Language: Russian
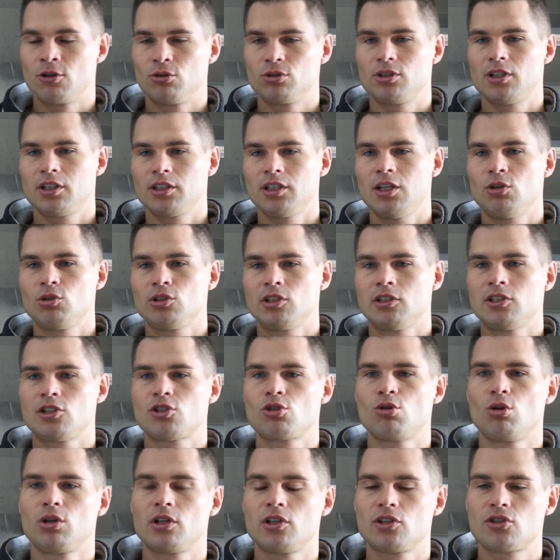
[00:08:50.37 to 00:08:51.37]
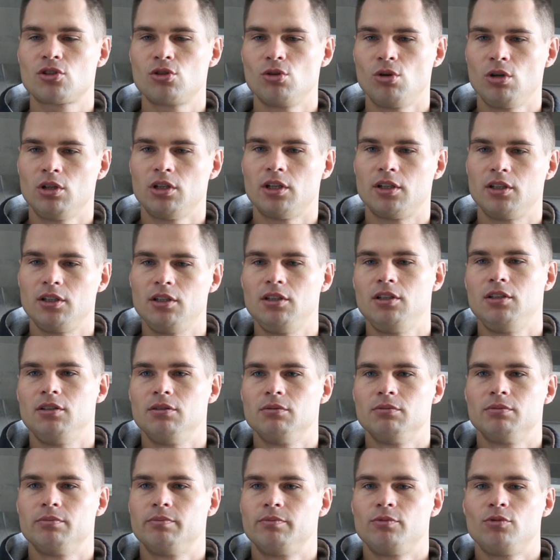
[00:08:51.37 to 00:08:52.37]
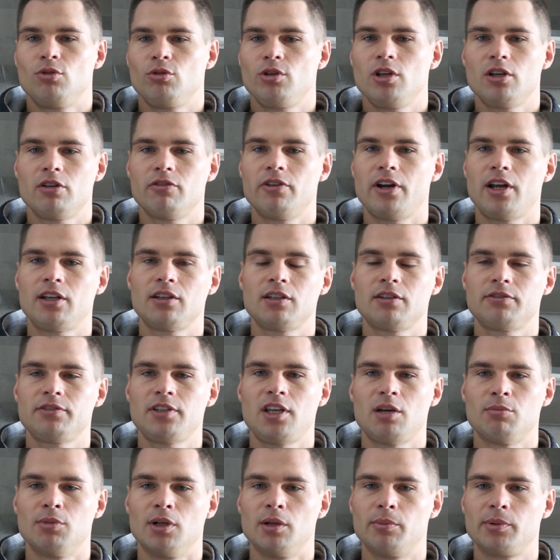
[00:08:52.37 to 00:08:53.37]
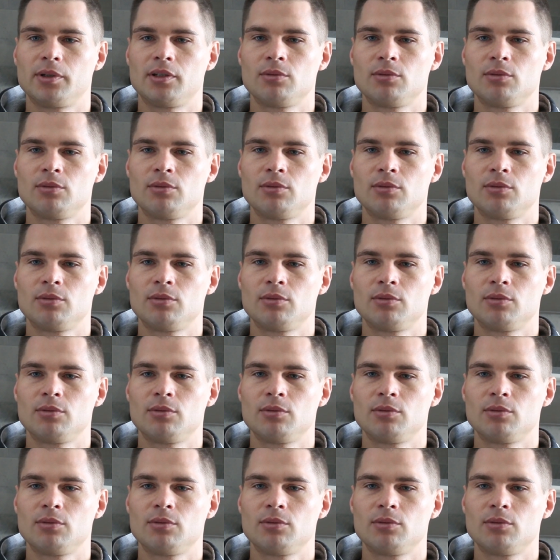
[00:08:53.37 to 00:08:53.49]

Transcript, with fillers: Вот тогда вот она столько стоила, и других вариантов не было,